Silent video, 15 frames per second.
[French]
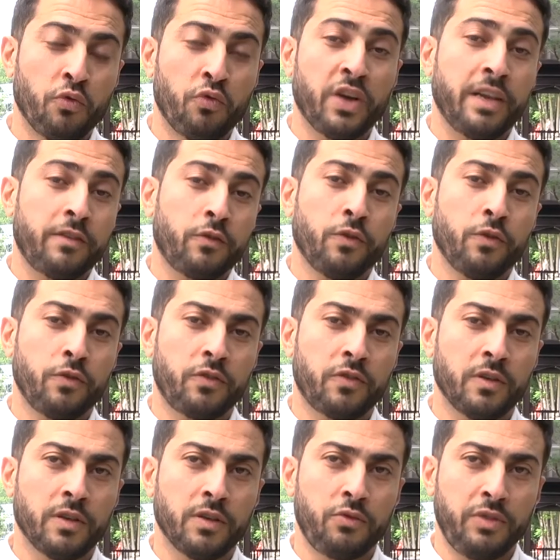vrai
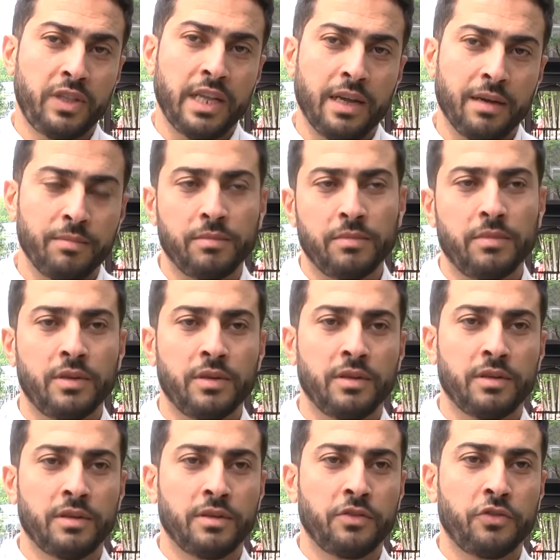sens du terme.
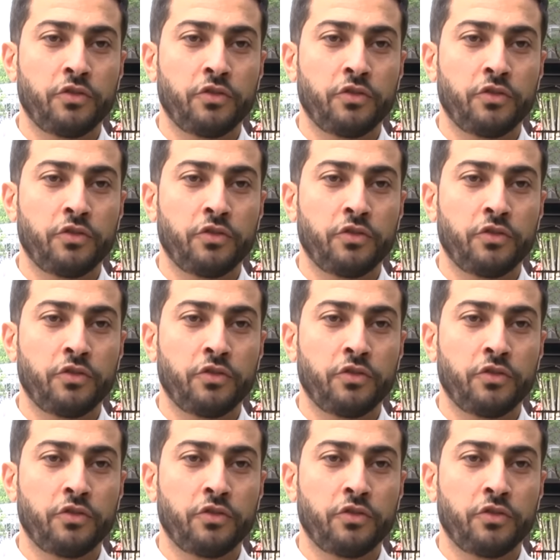Euh,